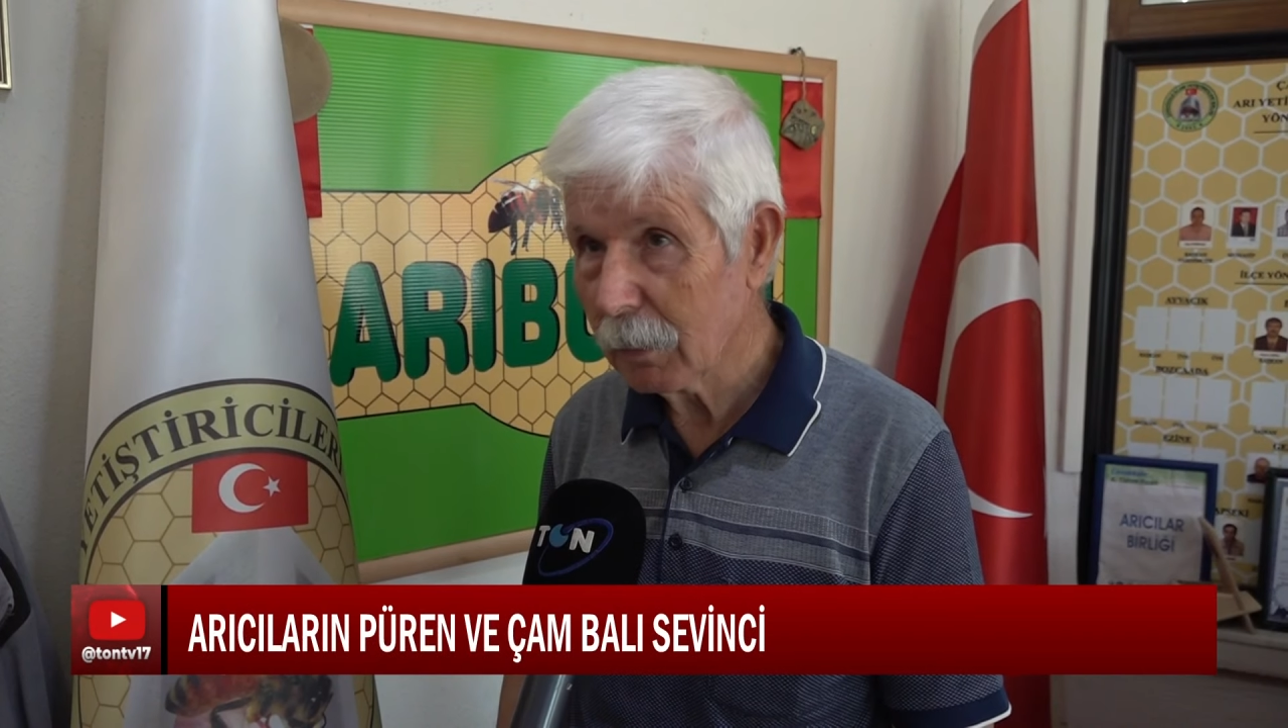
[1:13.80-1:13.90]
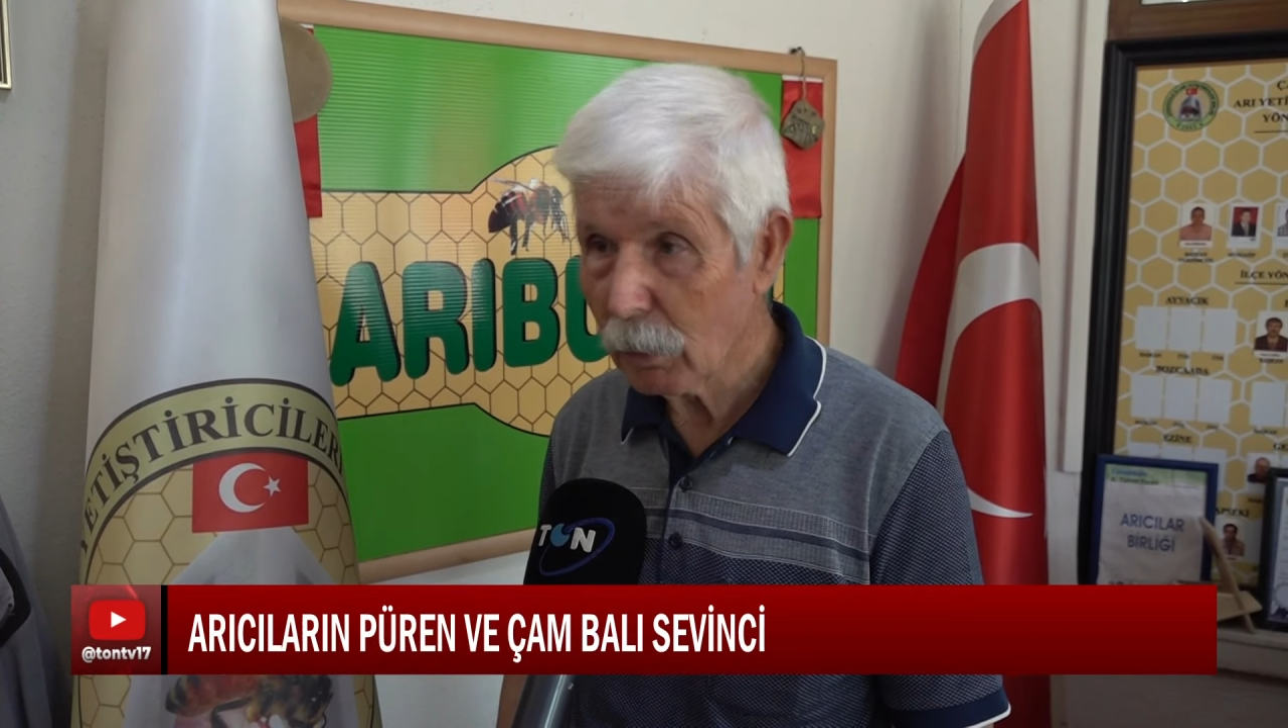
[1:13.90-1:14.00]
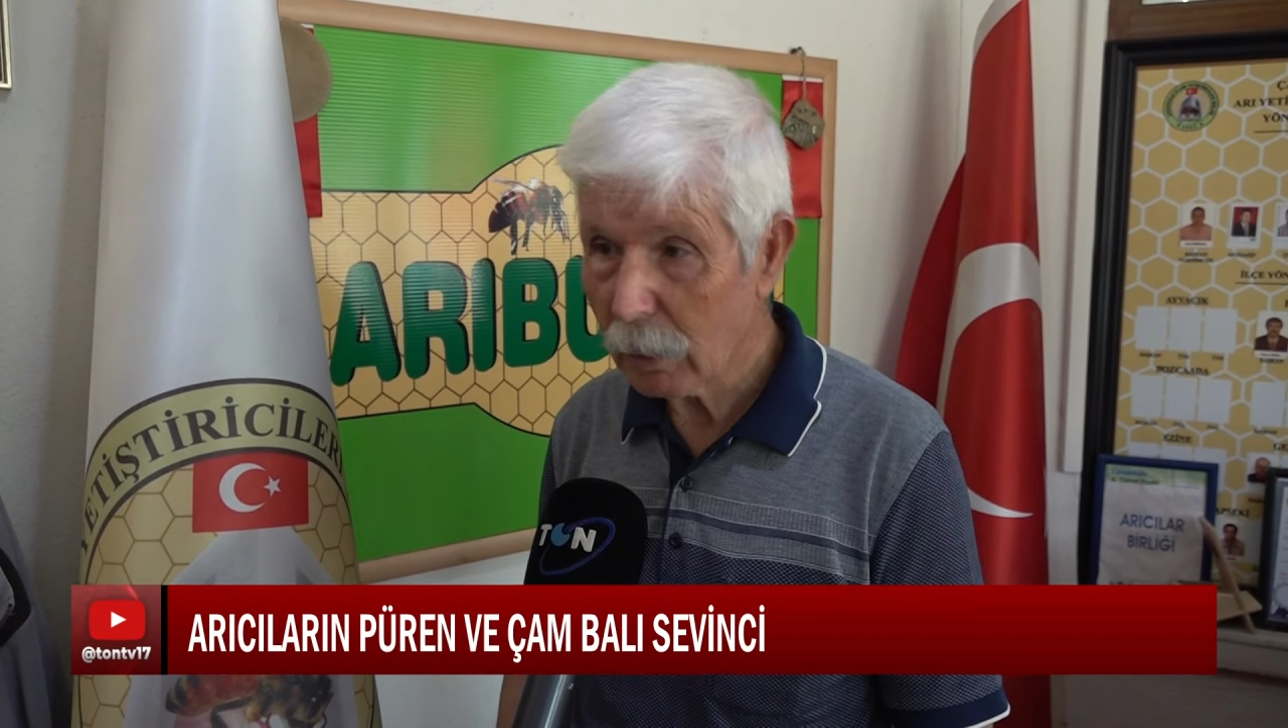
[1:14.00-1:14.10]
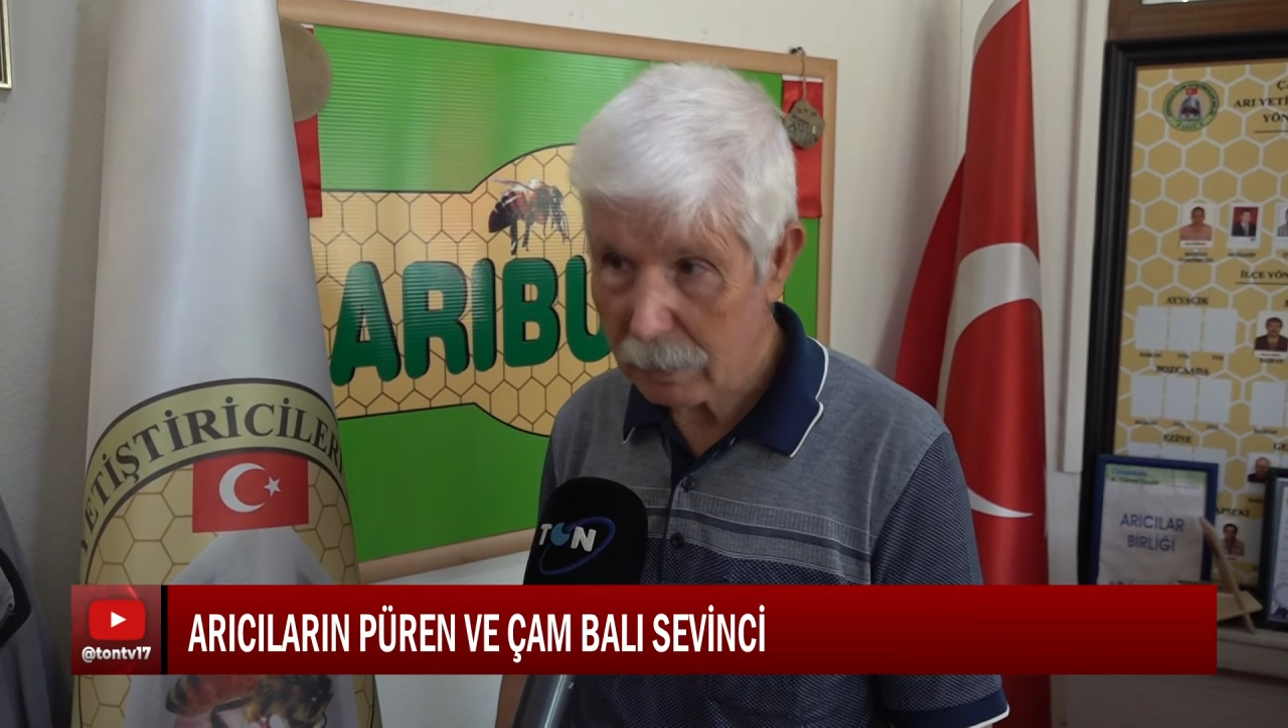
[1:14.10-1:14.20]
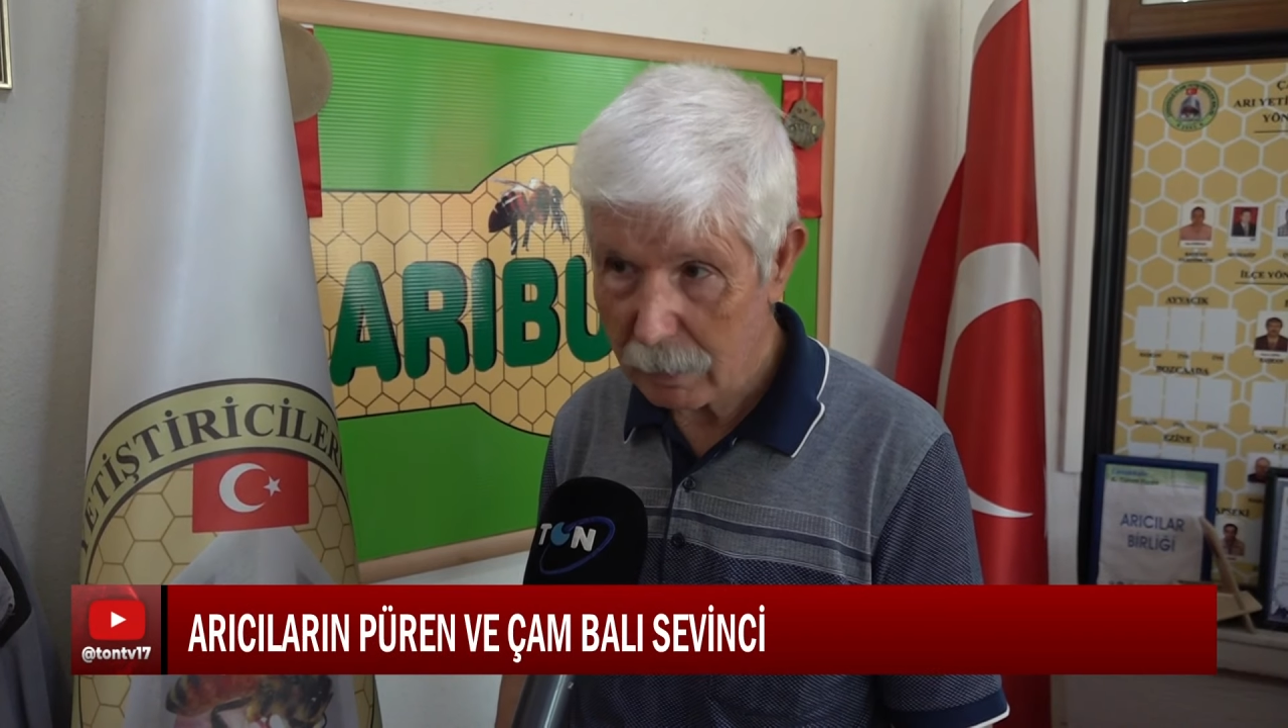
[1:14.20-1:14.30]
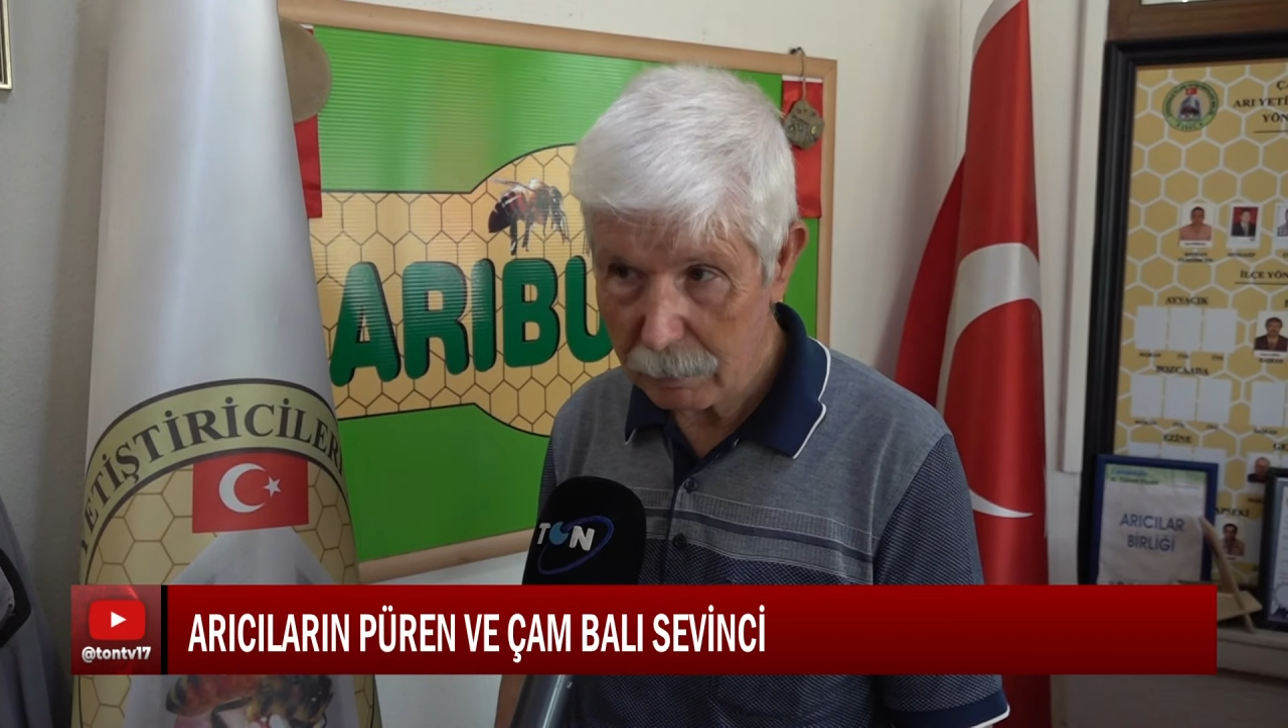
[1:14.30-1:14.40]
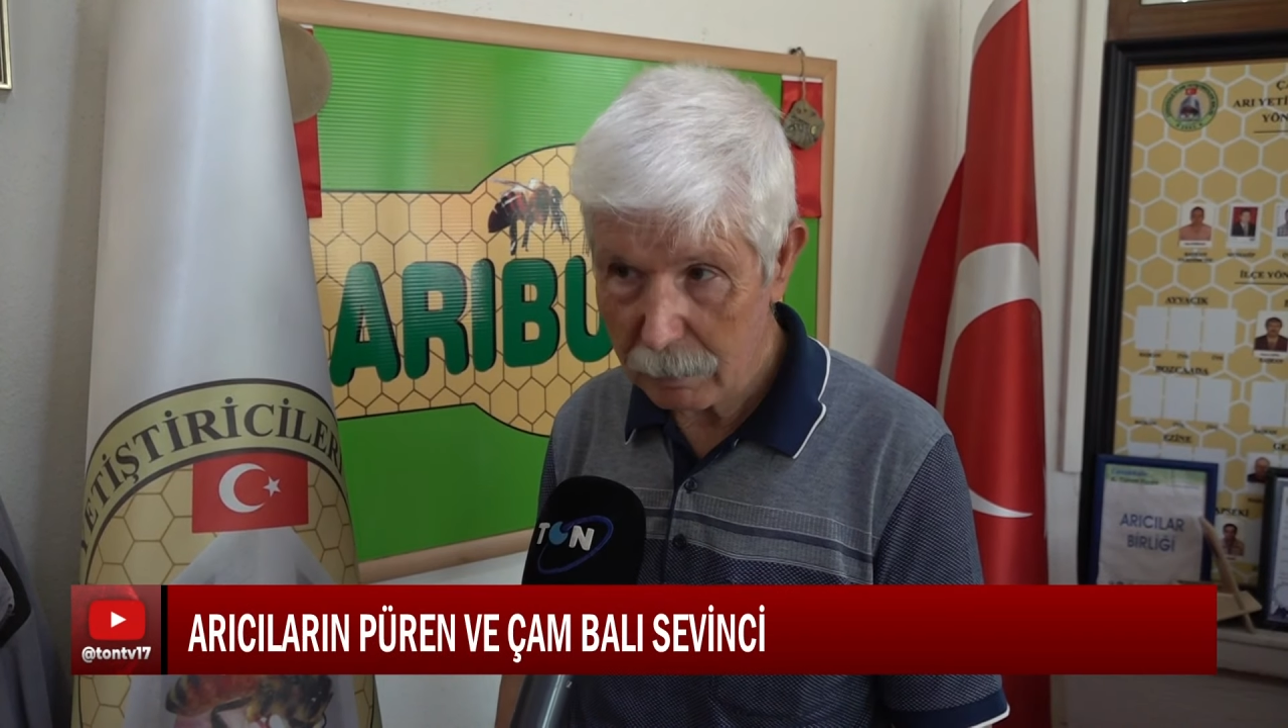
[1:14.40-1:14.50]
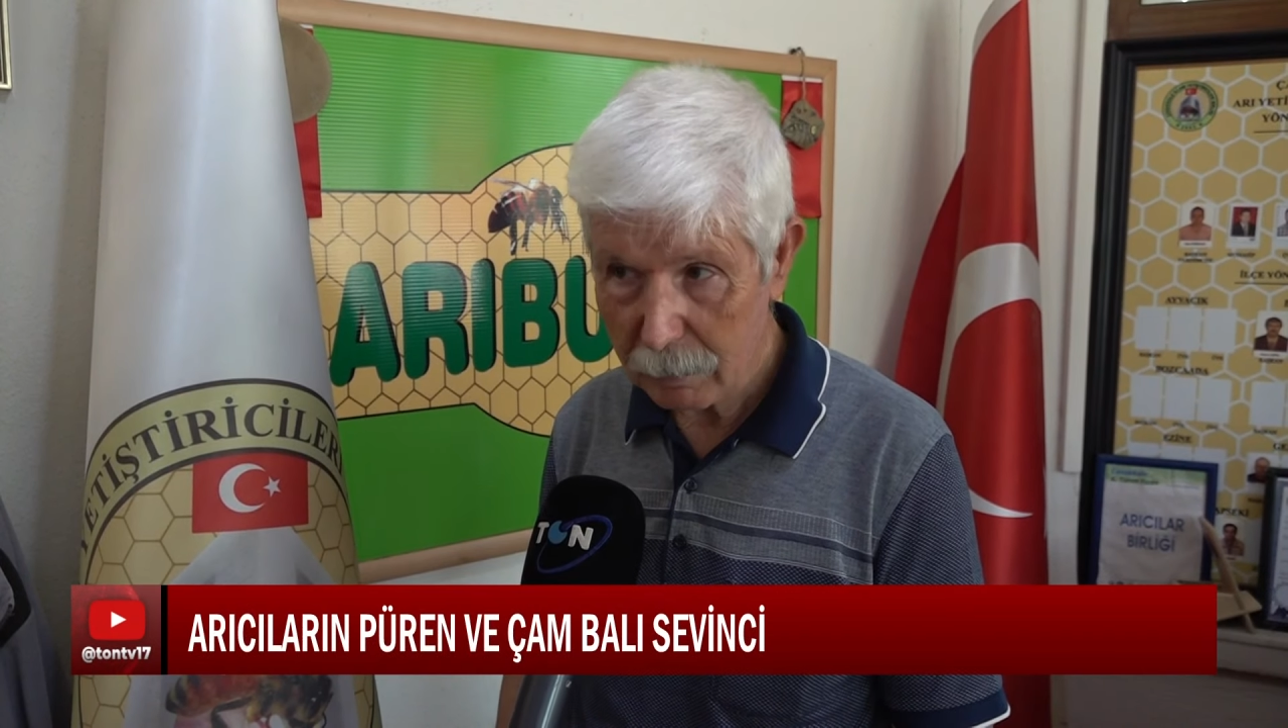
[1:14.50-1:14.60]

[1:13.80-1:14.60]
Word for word: oraları